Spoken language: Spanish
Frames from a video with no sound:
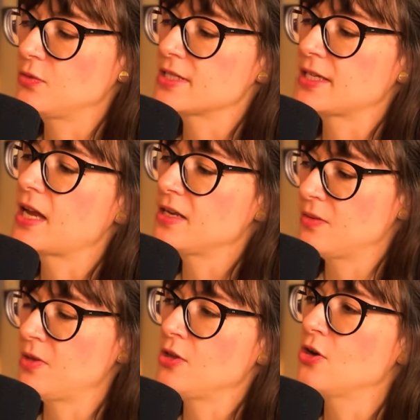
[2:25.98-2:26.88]
que alguien
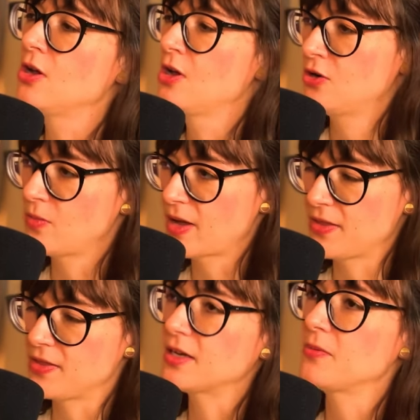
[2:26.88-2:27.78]
en medio no va a
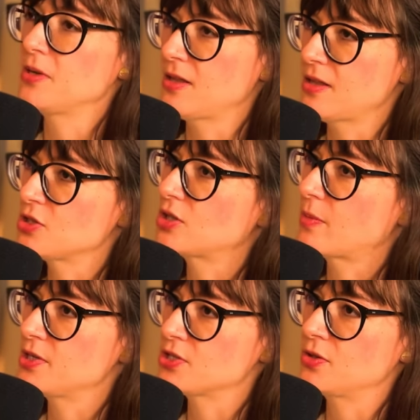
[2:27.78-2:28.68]
decir que viene desde otra
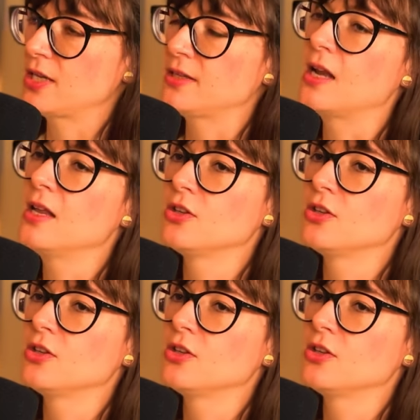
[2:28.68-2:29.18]
persona y tal.